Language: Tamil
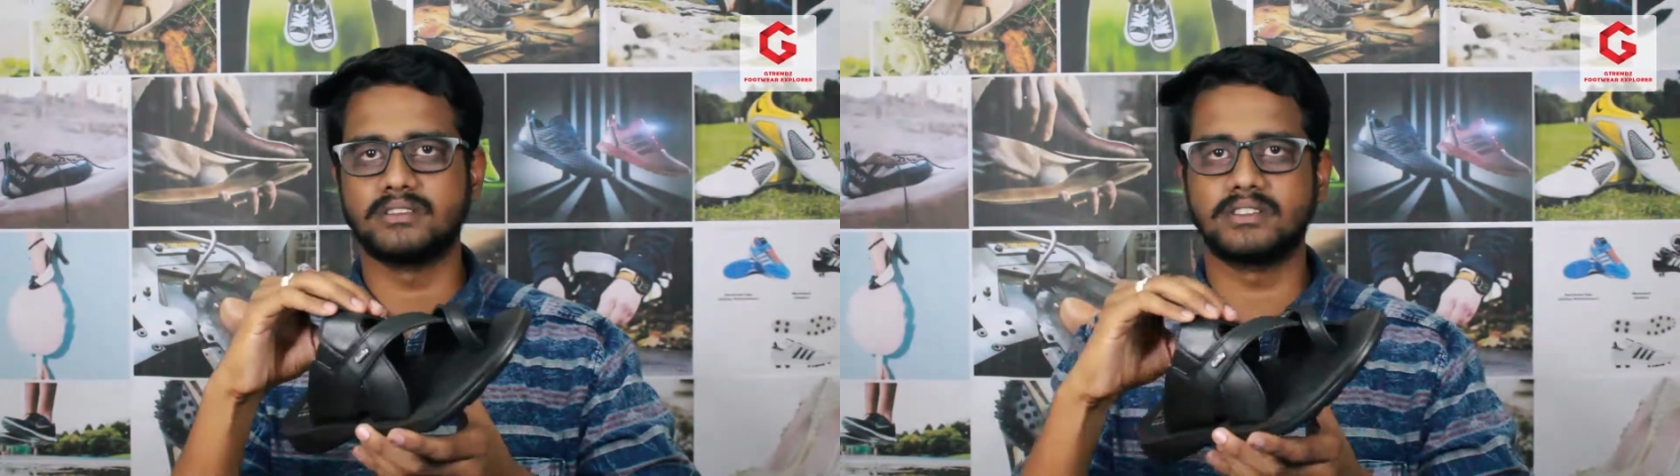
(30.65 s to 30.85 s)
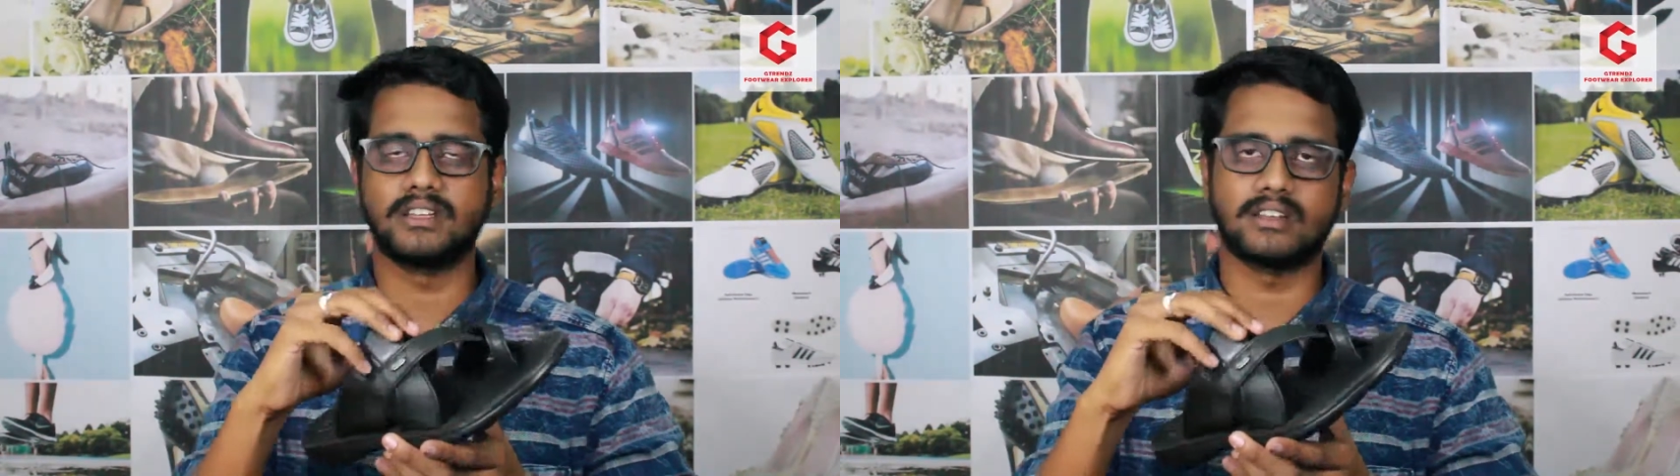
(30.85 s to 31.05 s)

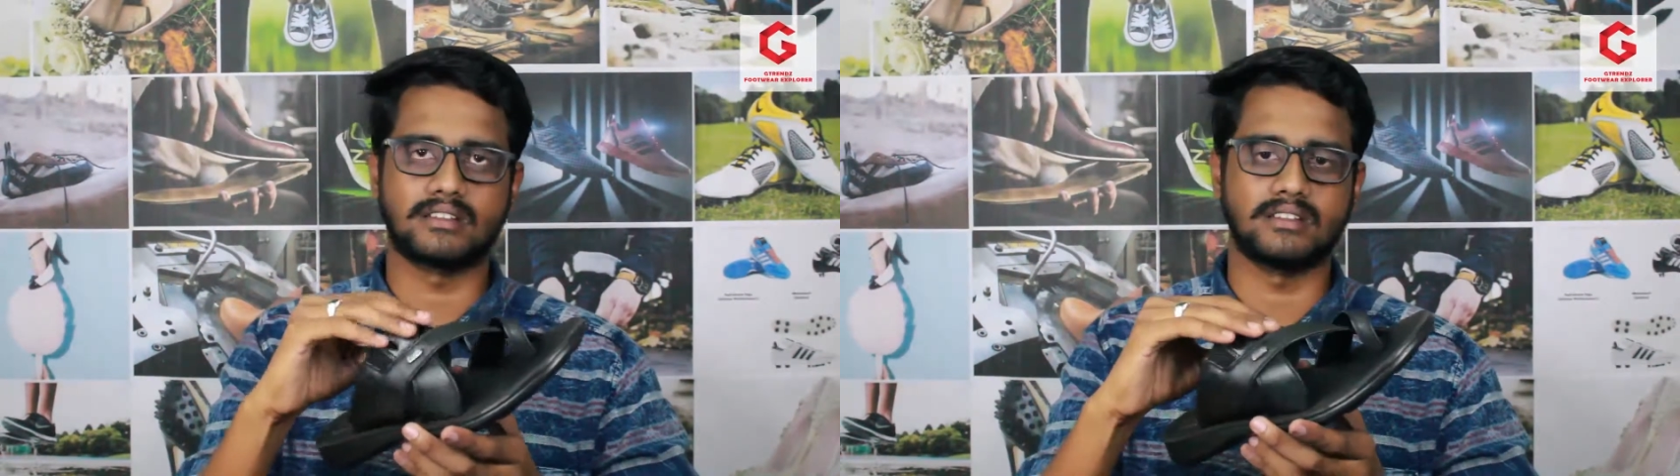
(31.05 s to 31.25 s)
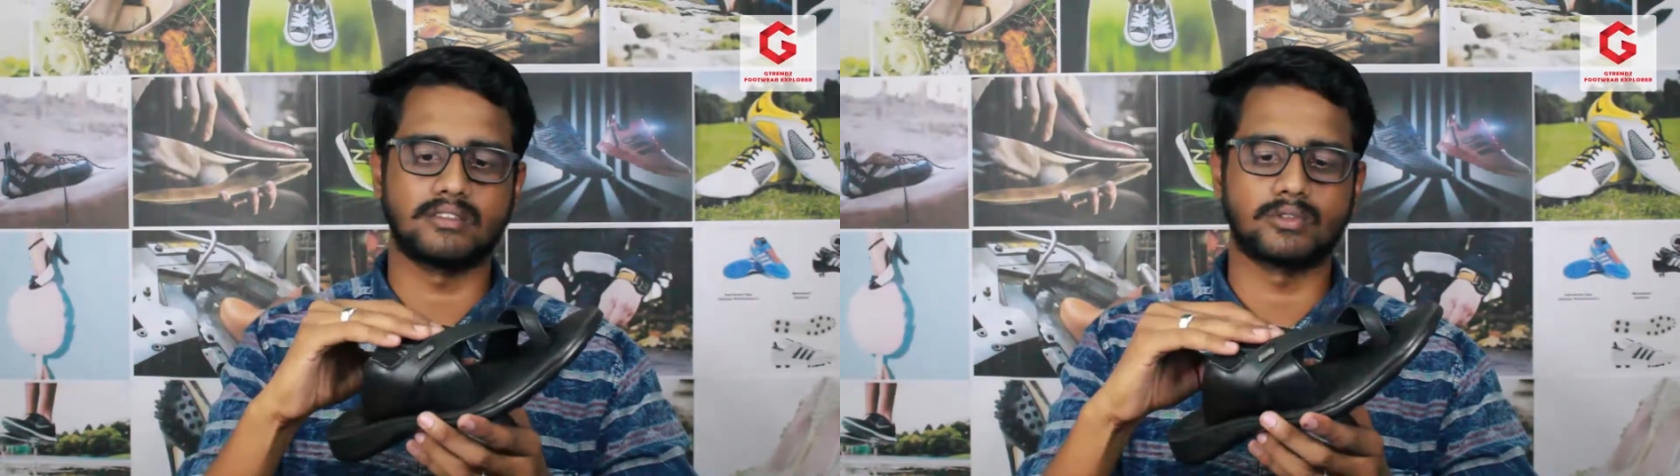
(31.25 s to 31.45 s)
சிந்தட்டிக்
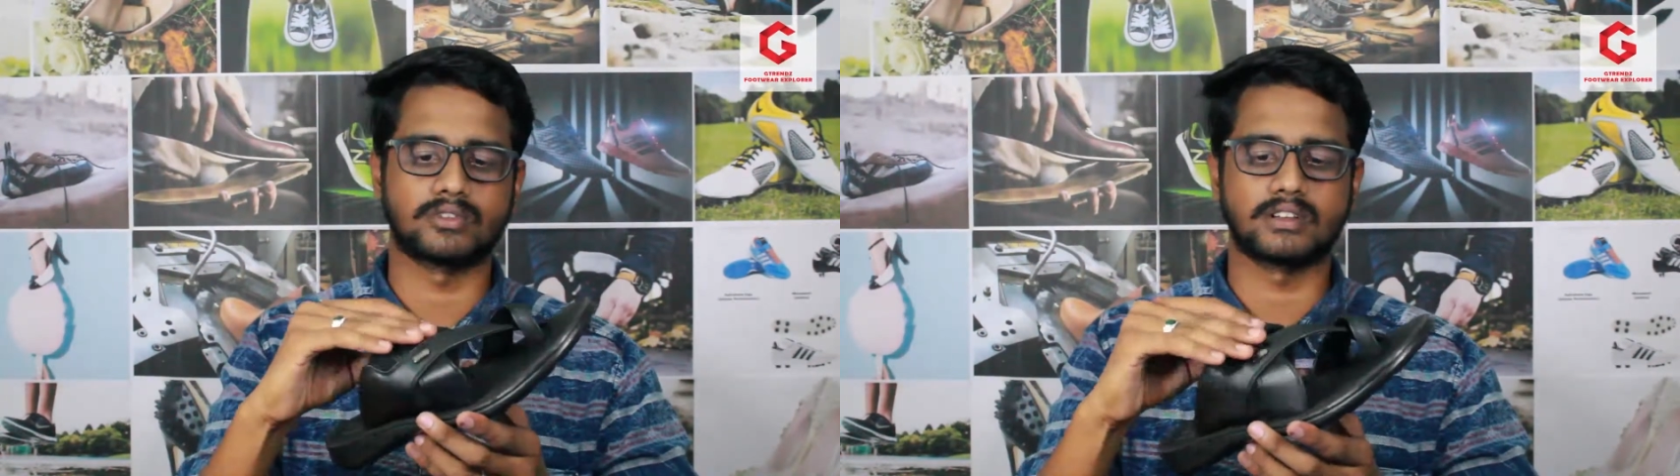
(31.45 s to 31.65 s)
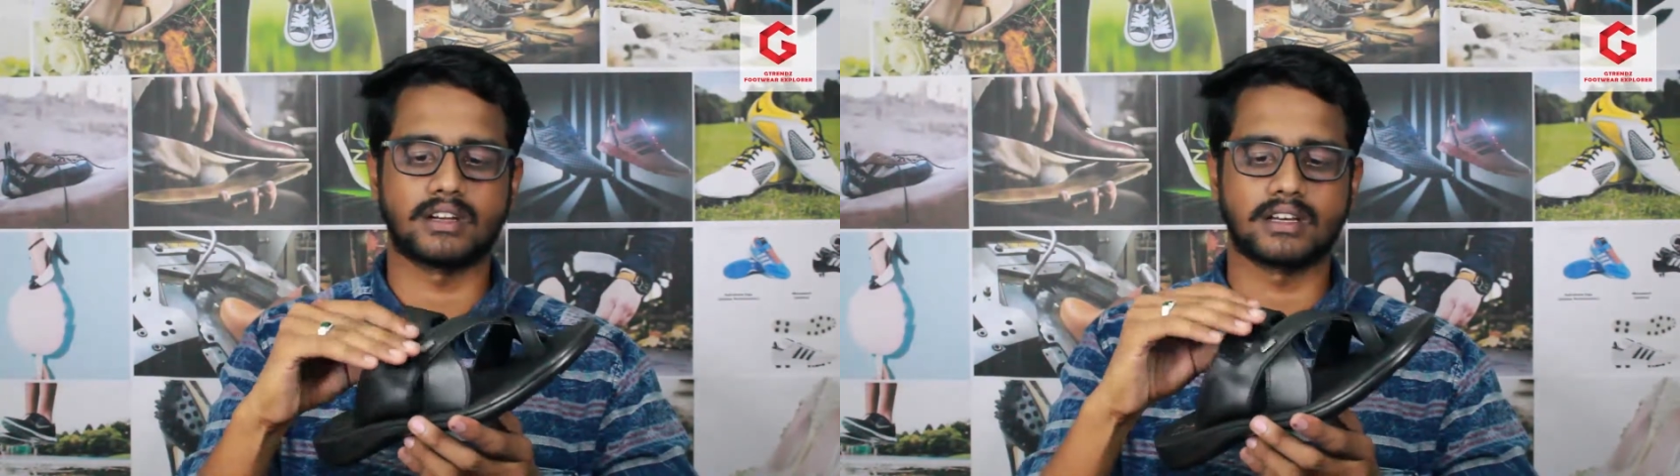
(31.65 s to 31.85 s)
ரெக்ஸின்
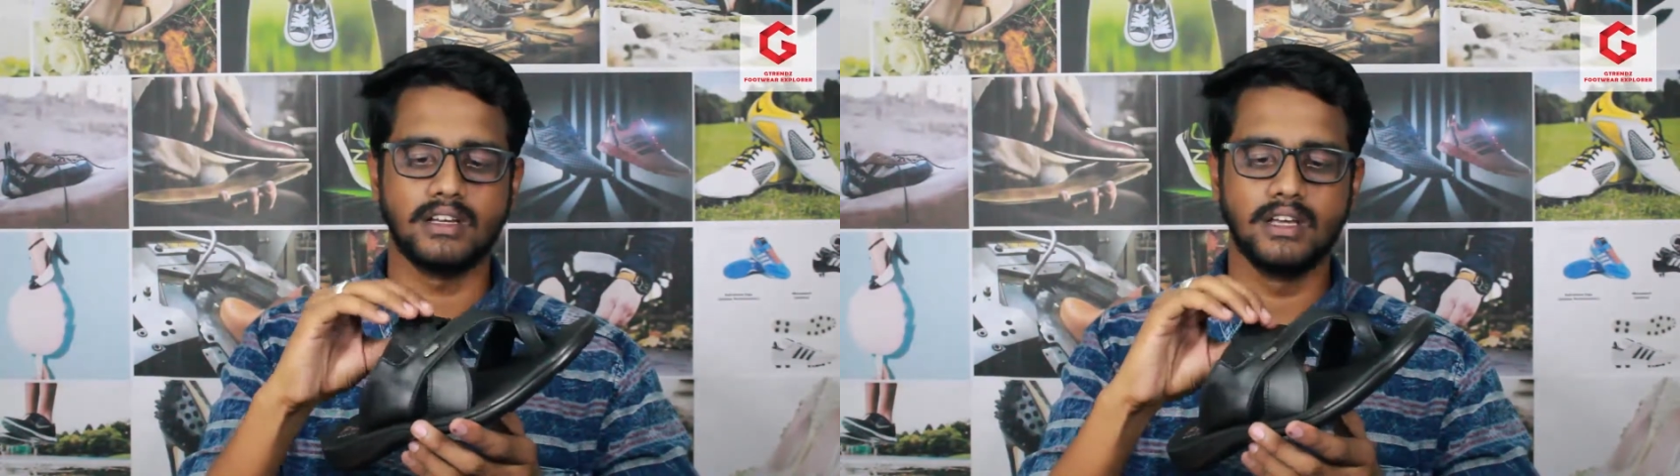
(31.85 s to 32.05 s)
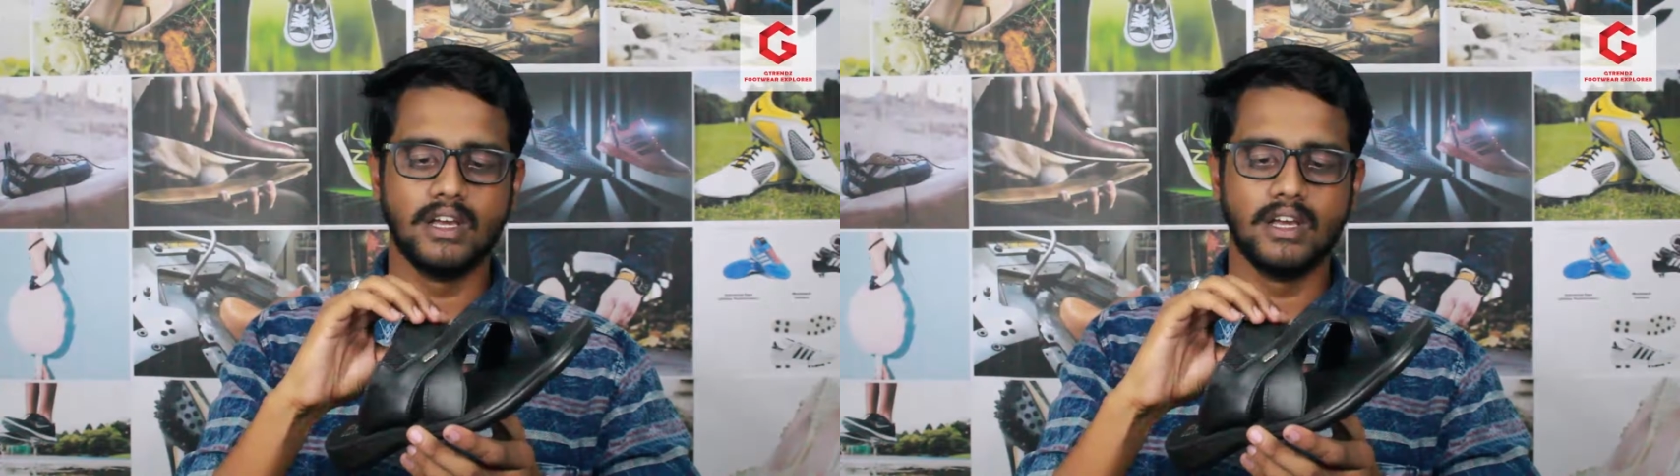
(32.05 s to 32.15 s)
கொடுத்துருக்காங்க